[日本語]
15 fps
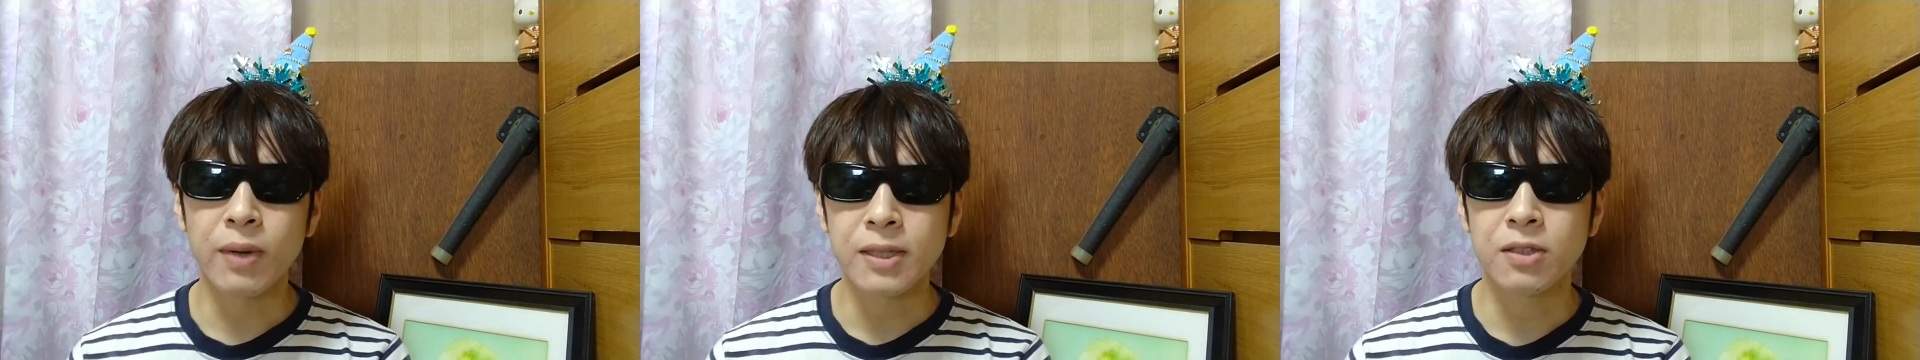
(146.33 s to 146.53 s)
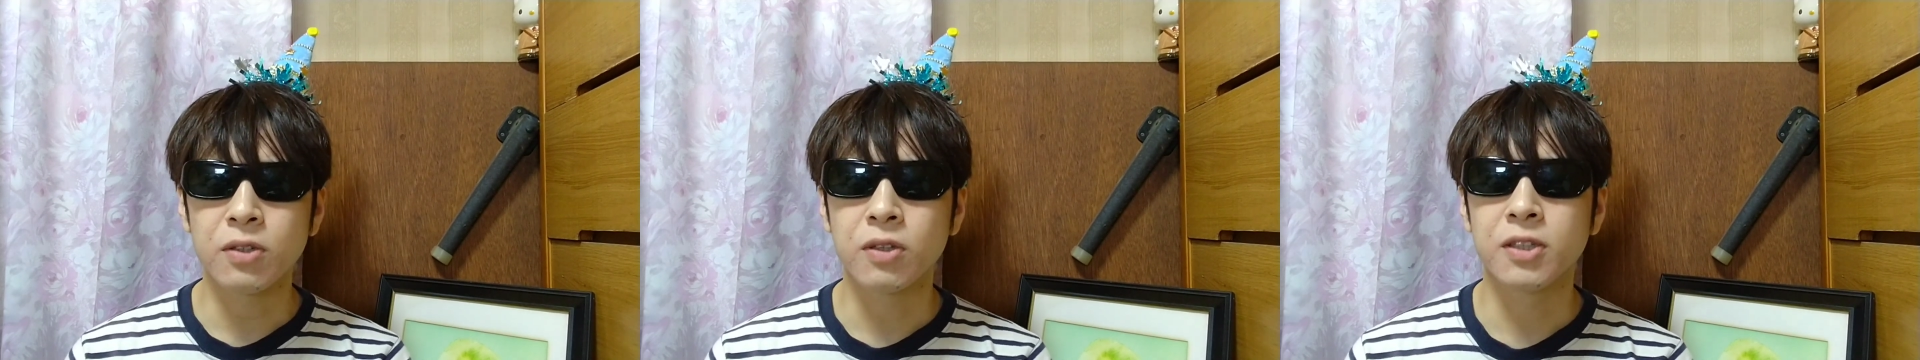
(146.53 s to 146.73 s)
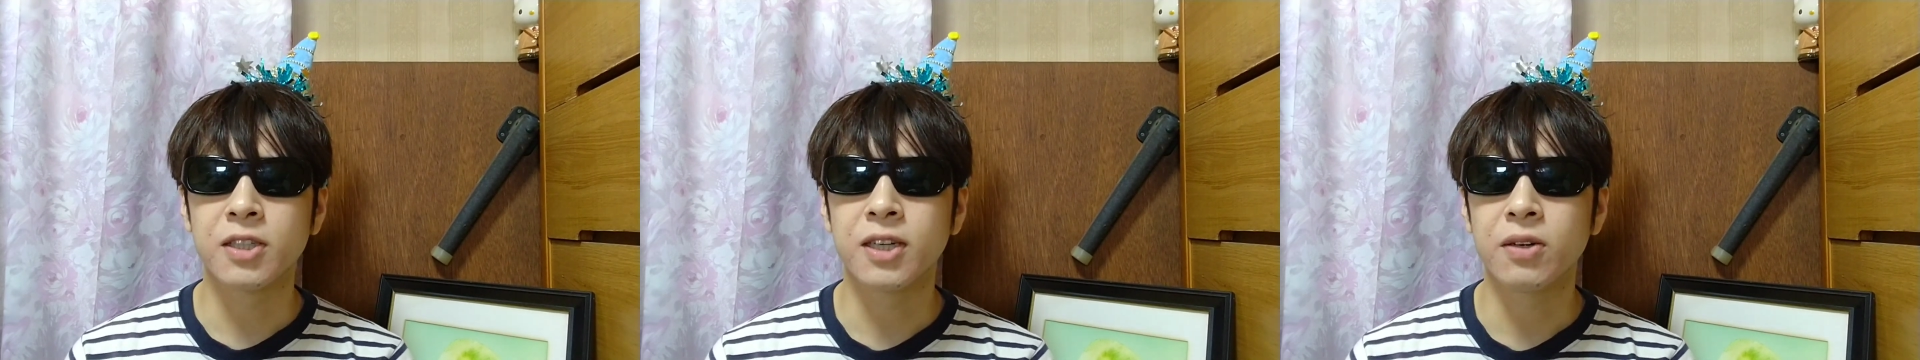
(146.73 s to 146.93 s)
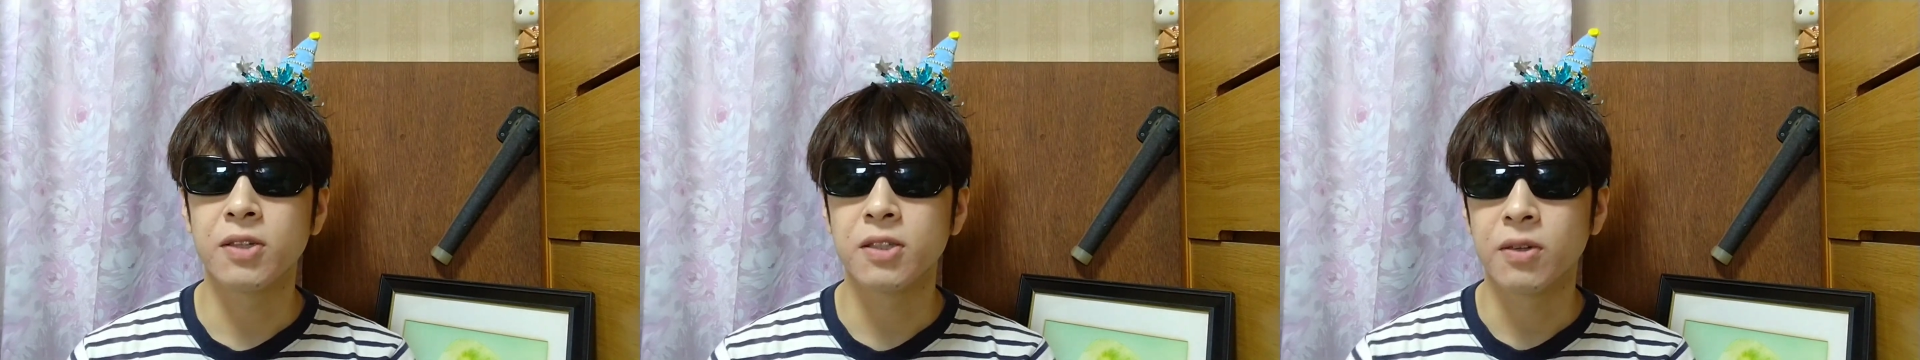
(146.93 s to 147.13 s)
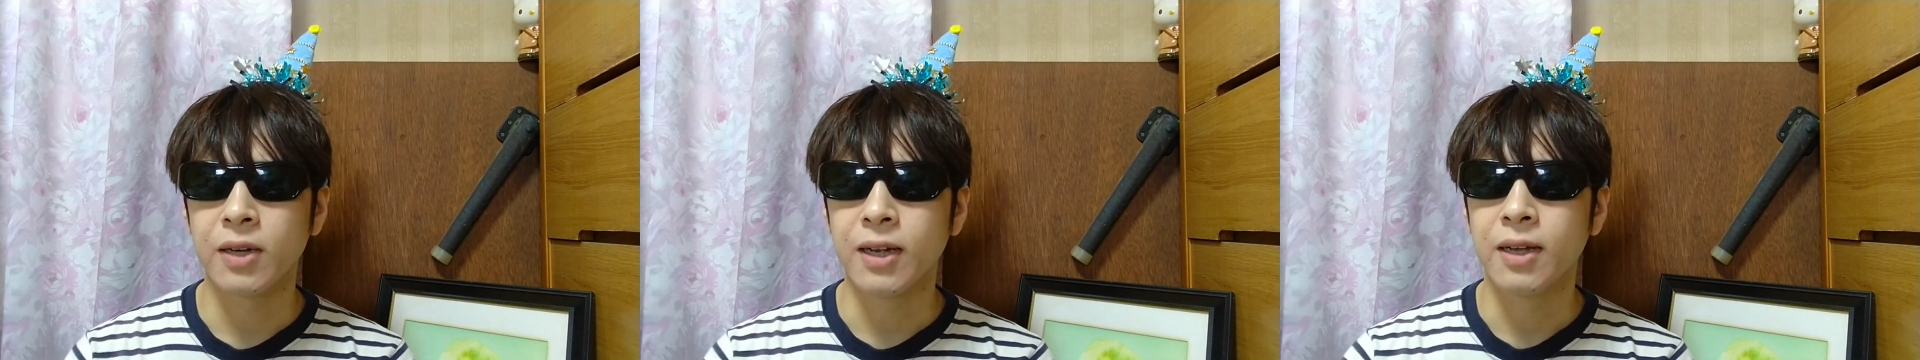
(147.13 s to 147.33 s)
はちょっと違うん
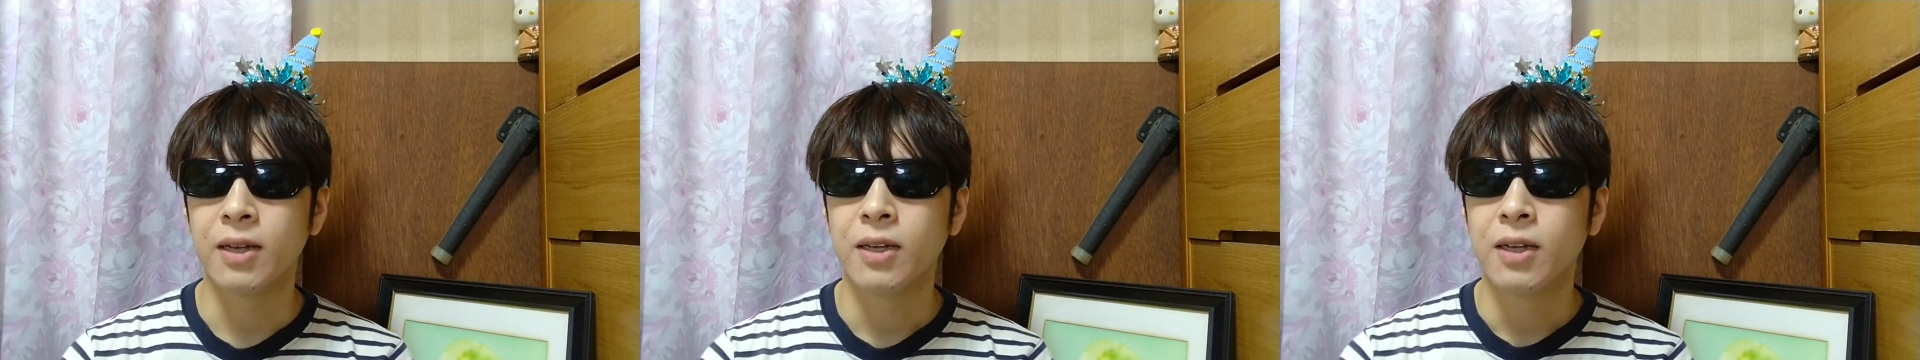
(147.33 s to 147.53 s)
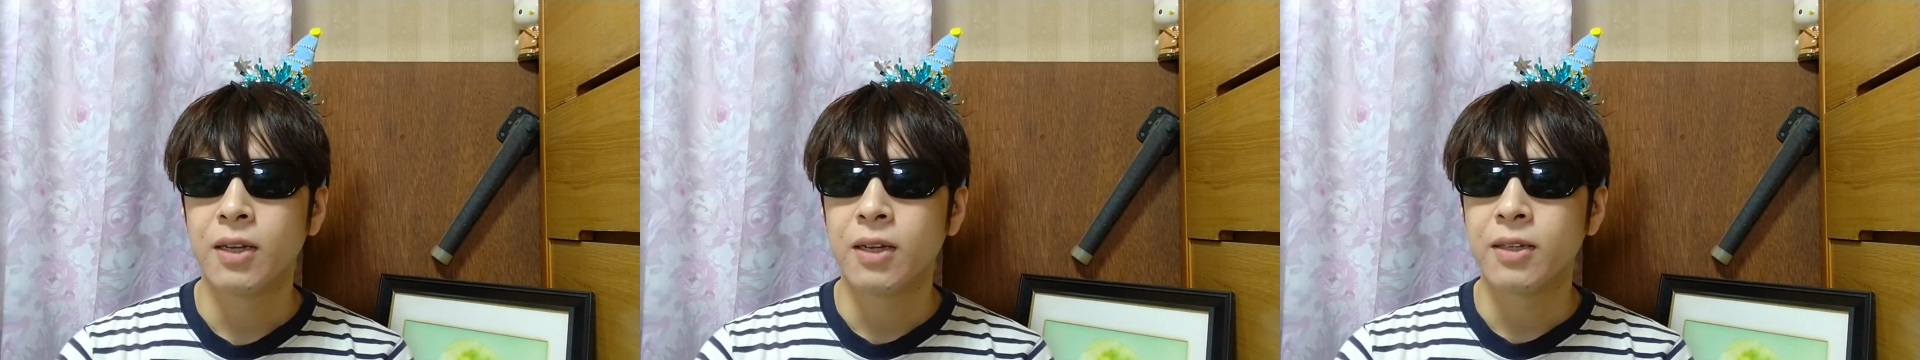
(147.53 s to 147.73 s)
ですよね。